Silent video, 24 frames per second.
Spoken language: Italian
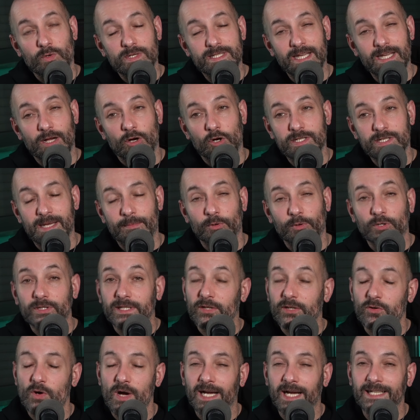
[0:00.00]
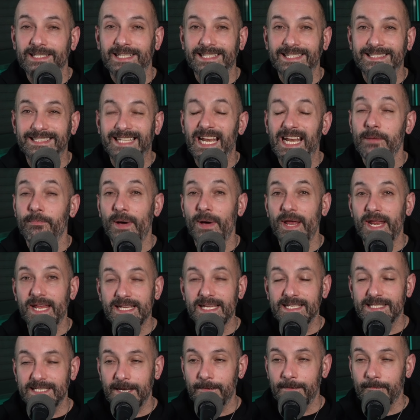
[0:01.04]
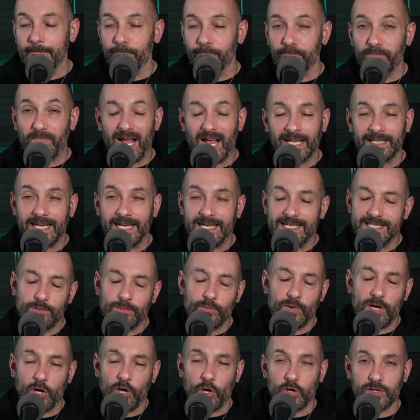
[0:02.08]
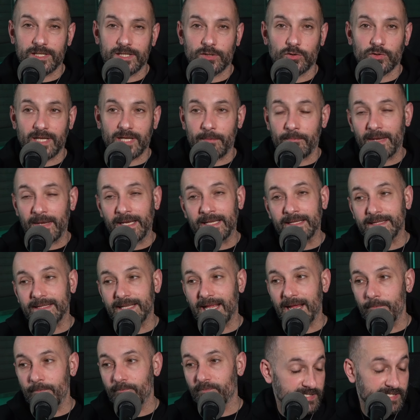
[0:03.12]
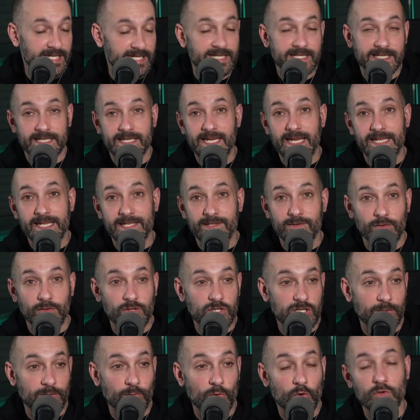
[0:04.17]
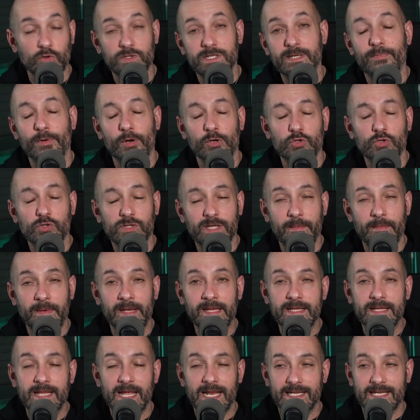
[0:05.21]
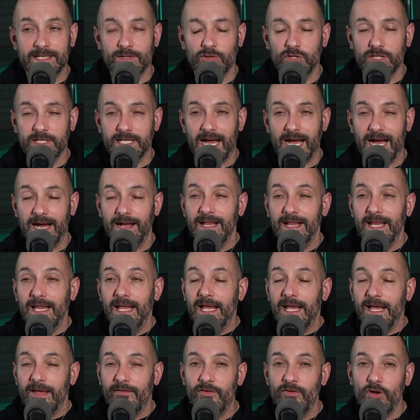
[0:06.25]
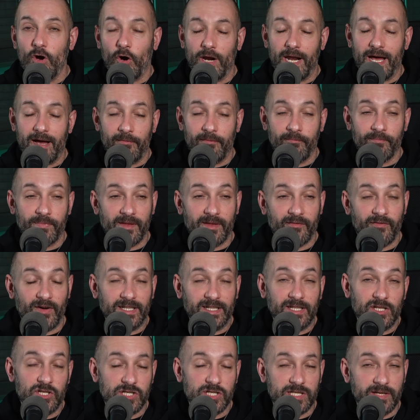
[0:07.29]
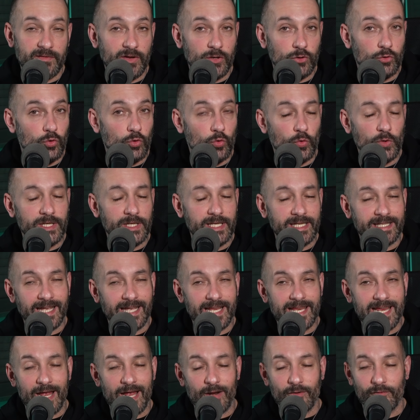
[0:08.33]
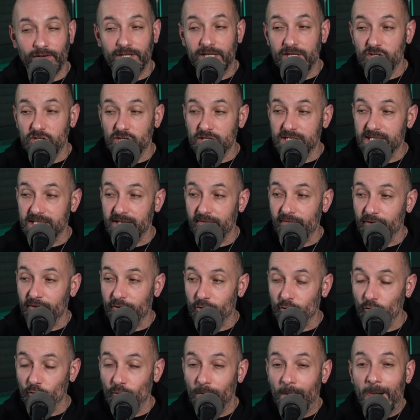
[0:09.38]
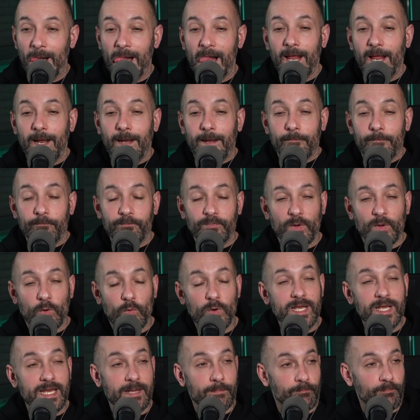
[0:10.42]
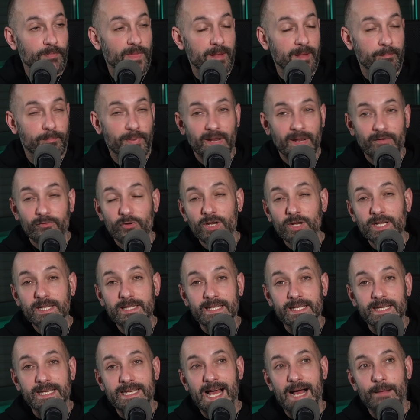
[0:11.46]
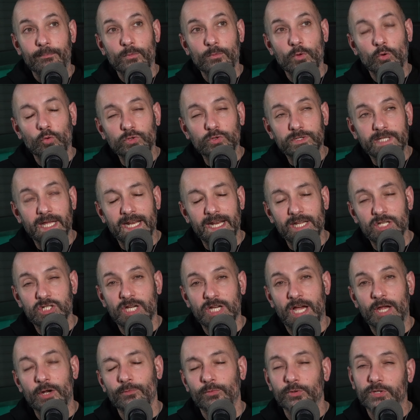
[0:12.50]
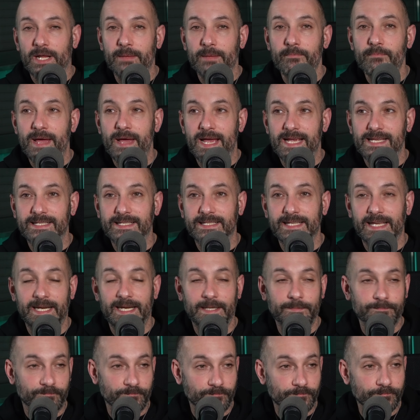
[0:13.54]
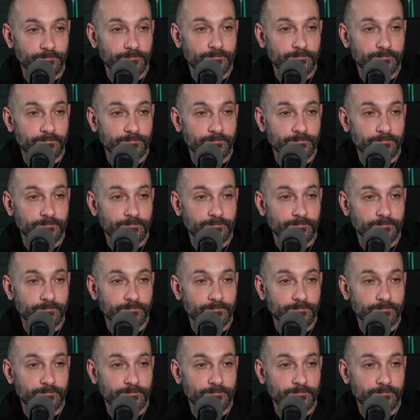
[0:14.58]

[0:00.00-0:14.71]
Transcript: questa cosa ha portato anche ad adattare Parisi adesso una cosa totalmente senza senso, diciamo così, però giustamente la società viola fa di necessità virtù, quindi italiano fa di necessità virtù. Quindi per la Fiorentina un Terracciano potrebbe essere